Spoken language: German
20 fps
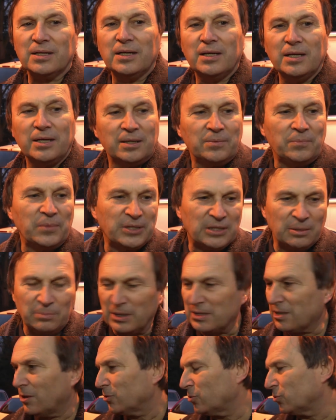äh, ich nehme
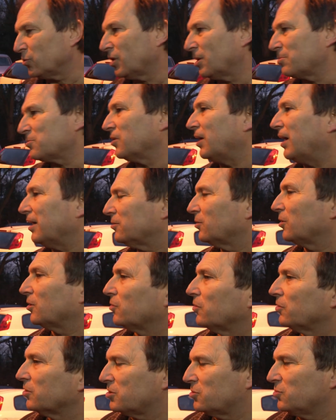das Auto und du gibst noch 800
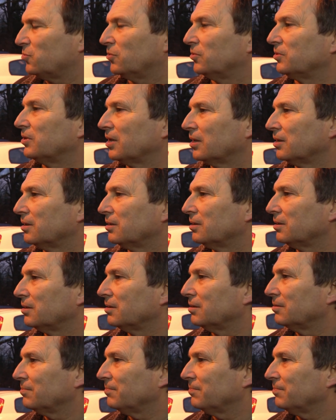Euro zu und dann